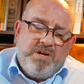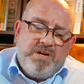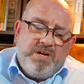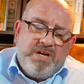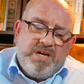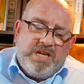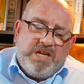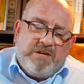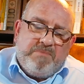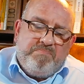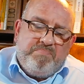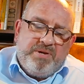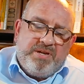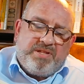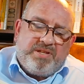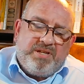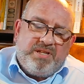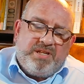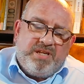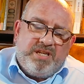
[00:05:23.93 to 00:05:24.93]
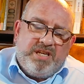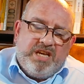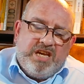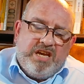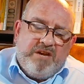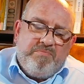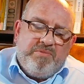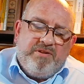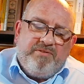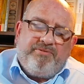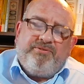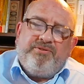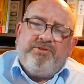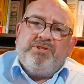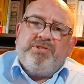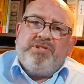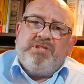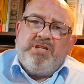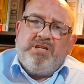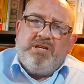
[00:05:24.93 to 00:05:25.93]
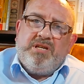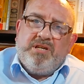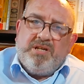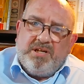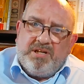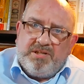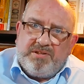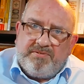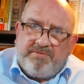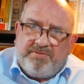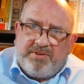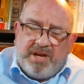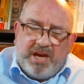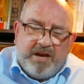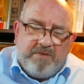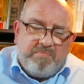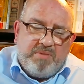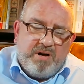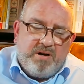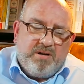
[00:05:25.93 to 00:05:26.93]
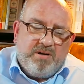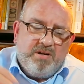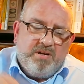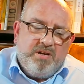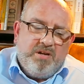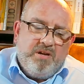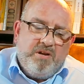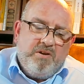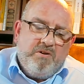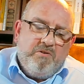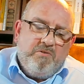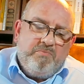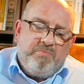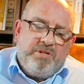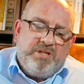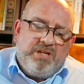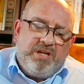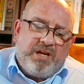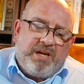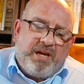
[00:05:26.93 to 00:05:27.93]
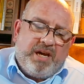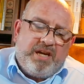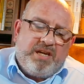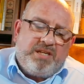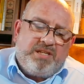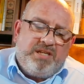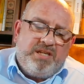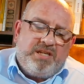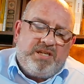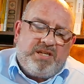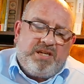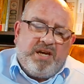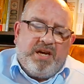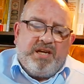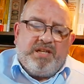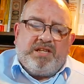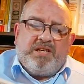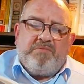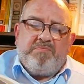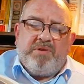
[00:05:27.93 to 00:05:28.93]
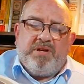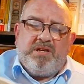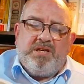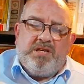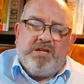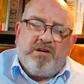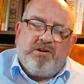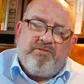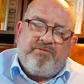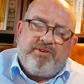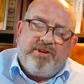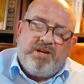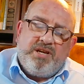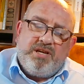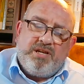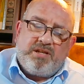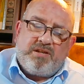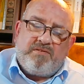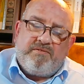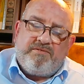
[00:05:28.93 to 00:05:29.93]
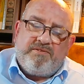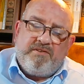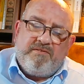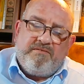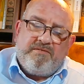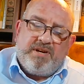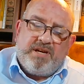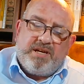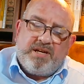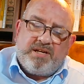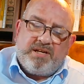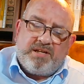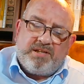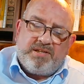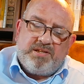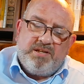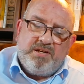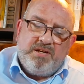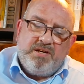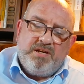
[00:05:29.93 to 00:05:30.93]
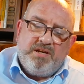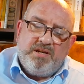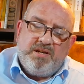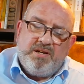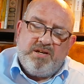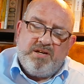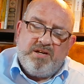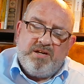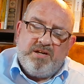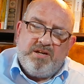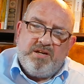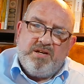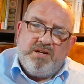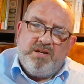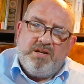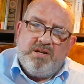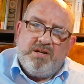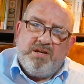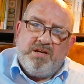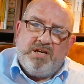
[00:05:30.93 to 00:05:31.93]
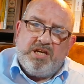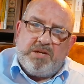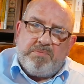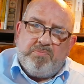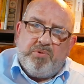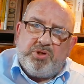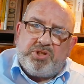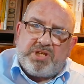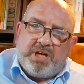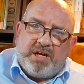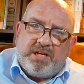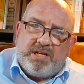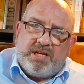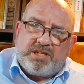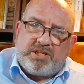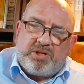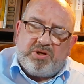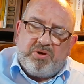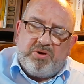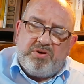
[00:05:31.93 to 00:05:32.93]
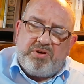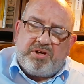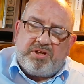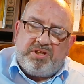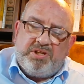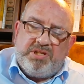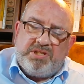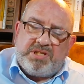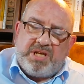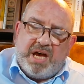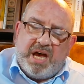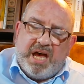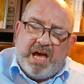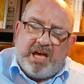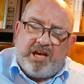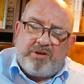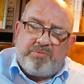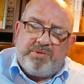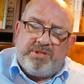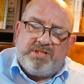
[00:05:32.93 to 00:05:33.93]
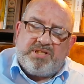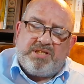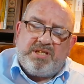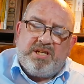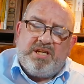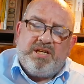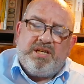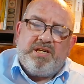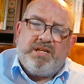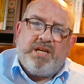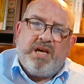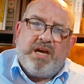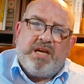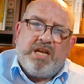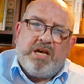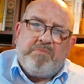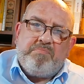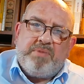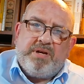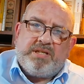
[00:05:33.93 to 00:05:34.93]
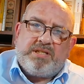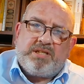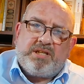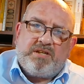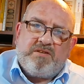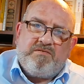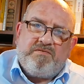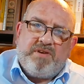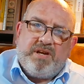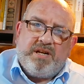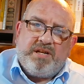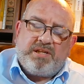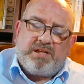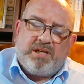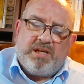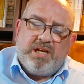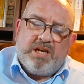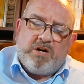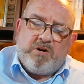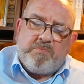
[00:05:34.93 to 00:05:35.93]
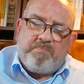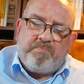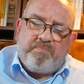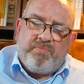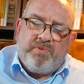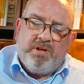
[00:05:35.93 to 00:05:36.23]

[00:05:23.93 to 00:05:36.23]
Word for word: ich bitte den Himmel für sie, also für Emma, um die Gerechtigkeit, die man ihr auf Erden verweigert. Ich muss an das Glück dieser armen Seele in einer besseren Welt glauben.